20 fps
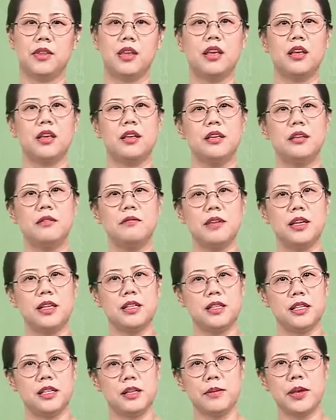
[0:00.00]
因为
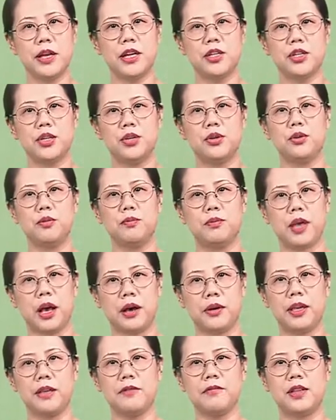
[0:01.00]
即便是用表
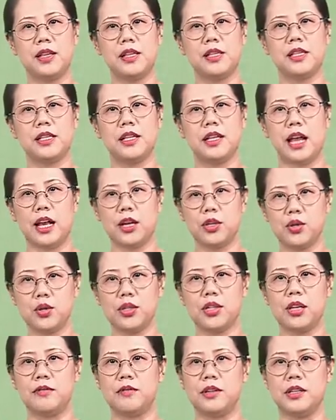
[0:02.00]
音文字来书写
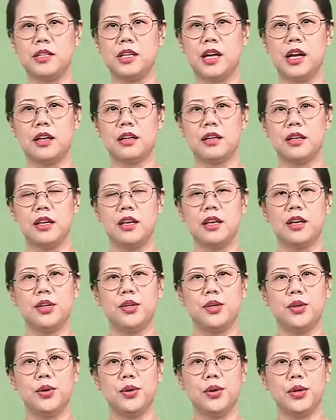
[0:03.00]
文章，
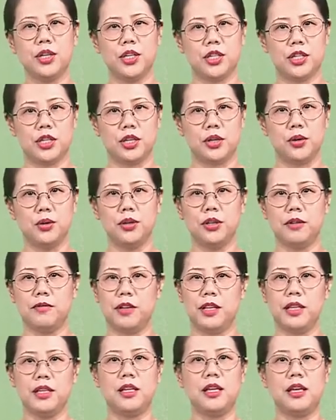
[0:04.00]
由于使用的文
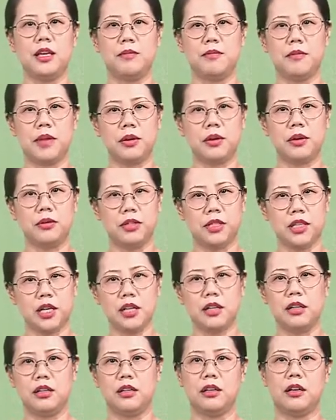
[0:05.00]
体没有
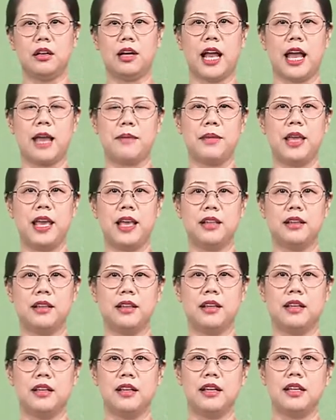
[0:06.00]
任何改变，
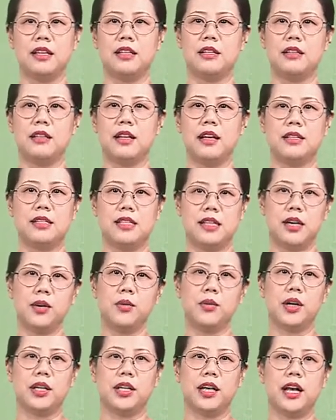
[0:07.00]
那结
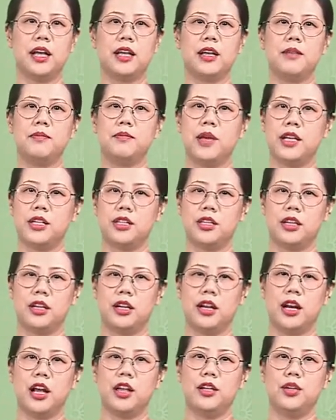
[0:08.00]
果呢，便是
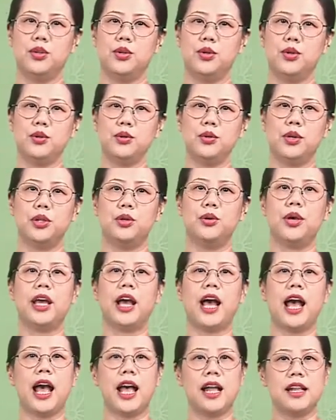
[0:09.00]
如果对
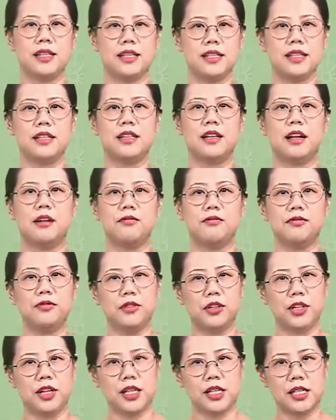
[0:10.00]
汉字的复
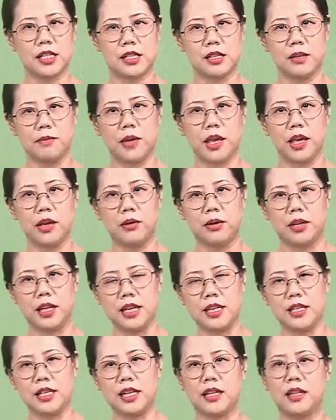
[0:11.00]
合词没有理
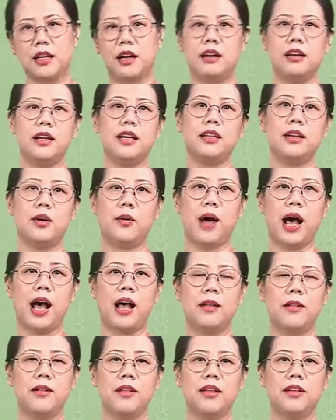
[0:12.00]
解能力的话，
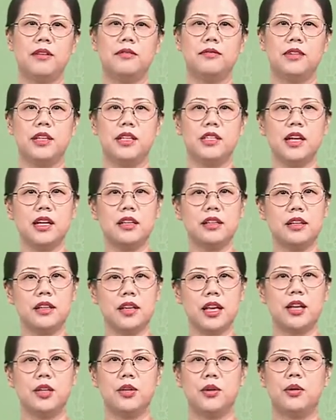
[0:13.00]
文章的
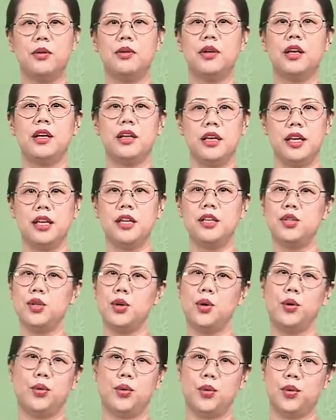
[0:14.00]
内容依
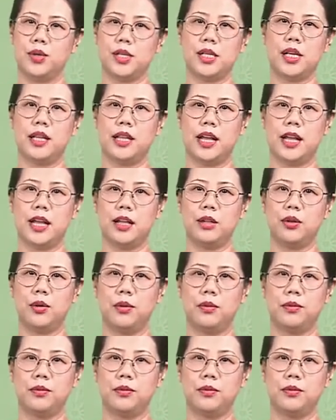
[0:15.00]
旧苦涩难懂。